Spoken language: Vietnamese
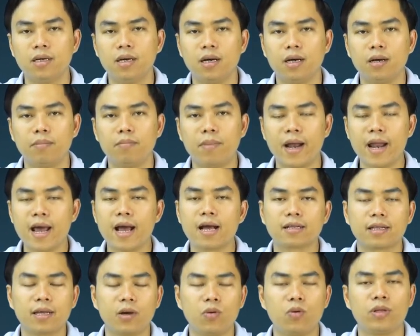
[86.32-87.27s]
À, bán
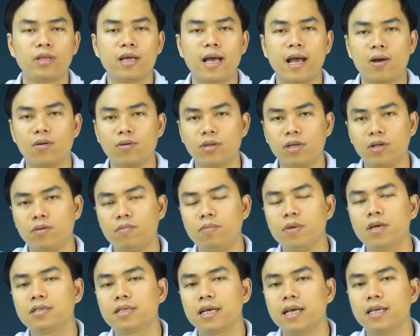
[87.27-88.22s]
hàng theo hội thảo thì nó
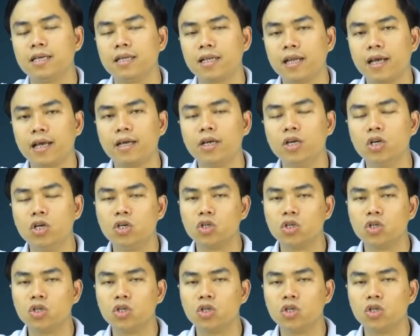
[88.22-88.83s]
bước ra như thế này